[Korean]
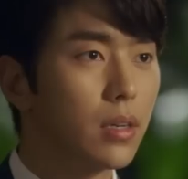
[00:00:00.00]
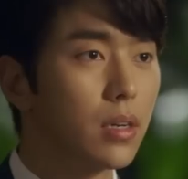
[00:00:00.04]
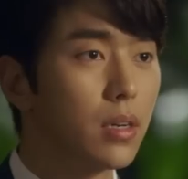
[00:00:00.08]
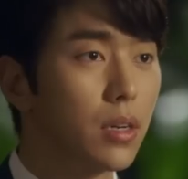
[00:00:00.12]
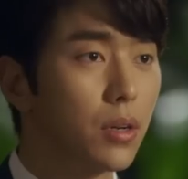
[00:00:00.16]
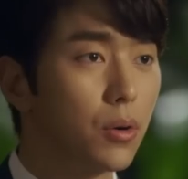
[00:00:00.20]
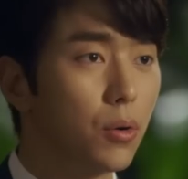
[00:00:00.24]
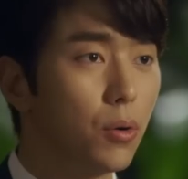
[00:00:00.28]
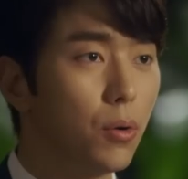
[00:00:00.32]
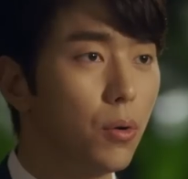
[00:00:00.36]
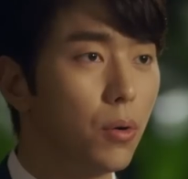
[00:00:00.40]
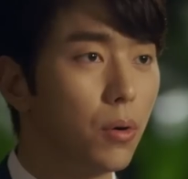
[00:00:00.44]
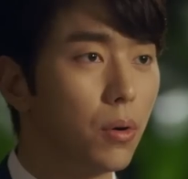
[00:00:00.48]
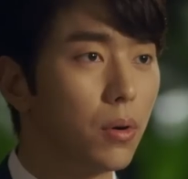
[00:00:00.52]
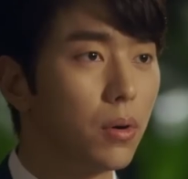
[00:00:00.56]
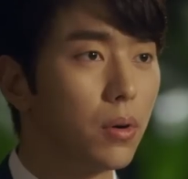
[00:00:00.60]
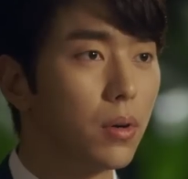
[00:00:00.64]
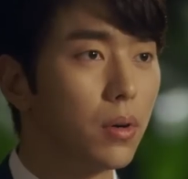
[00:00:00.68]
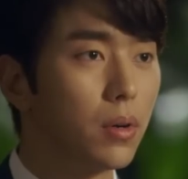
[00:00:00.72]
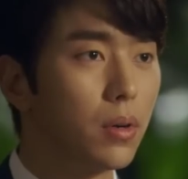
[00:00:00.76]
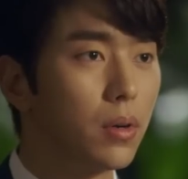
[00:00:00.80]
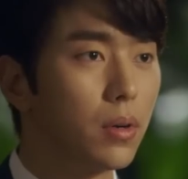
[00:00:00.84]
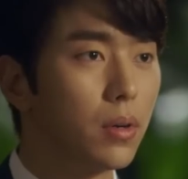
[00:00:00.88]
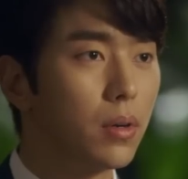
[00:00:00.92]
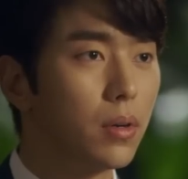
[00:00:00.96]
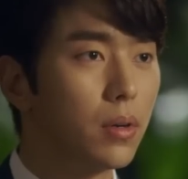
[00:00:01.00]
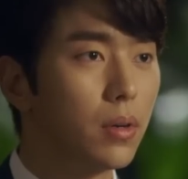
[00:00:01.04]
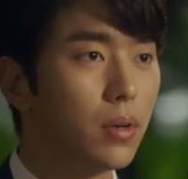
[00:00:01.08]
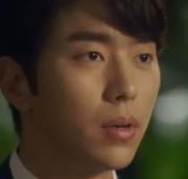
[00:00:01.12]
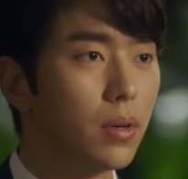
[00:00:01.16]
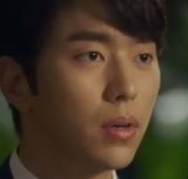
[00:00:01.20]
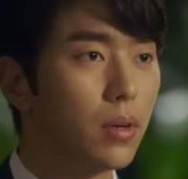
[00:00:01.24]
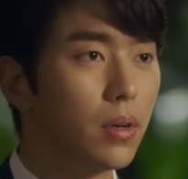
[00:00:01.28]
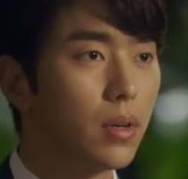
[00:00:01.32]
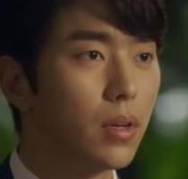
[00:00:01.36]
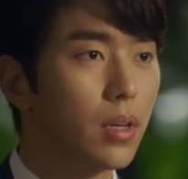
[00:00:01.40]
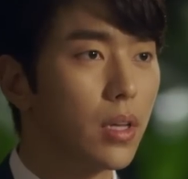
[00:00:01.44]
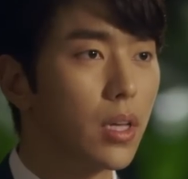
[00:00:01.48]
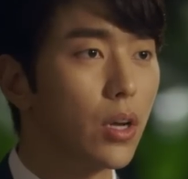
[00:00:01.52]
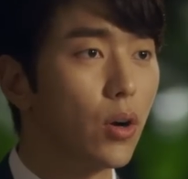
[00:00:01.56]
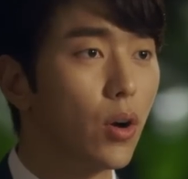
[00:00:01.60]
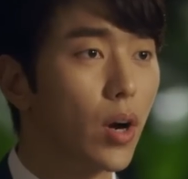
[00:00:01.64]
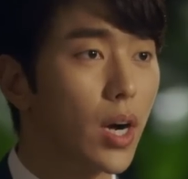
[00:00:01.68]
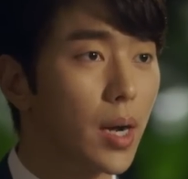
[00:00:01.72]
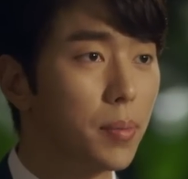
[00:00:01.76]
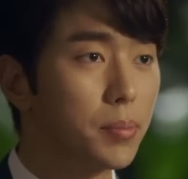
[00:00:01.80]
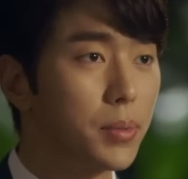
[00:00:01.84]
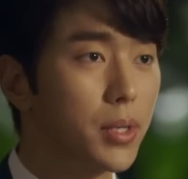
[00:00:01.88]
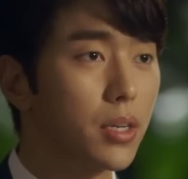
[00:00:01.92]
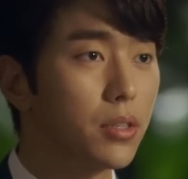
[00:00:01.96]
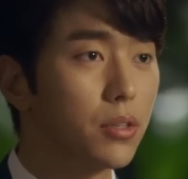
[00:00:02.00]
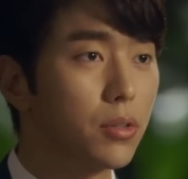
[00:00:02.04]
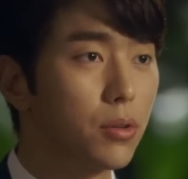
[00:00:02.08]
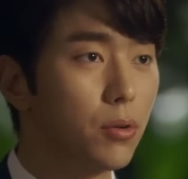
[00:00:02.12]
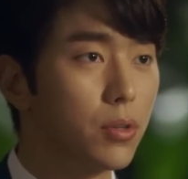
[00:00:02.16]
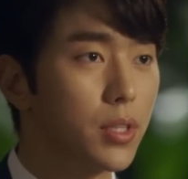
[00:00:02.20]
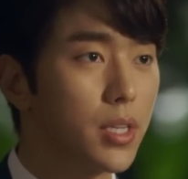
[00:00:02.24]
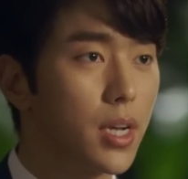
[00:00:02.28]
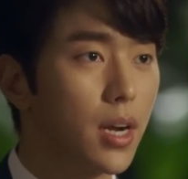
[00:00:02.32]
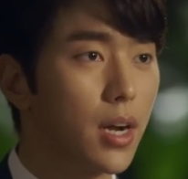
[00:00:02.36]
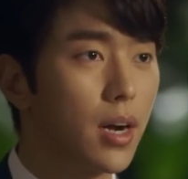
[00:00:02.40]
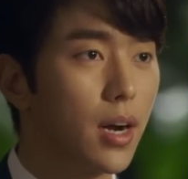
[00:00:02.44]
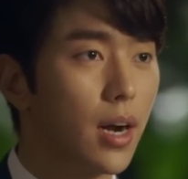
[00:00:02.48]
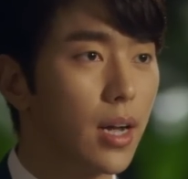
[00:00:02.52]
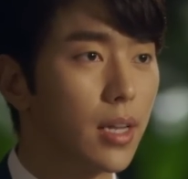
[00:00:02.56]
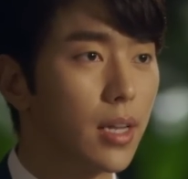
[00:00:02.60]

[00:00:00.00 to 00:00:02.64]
그리고 이거 갑작스러운 생각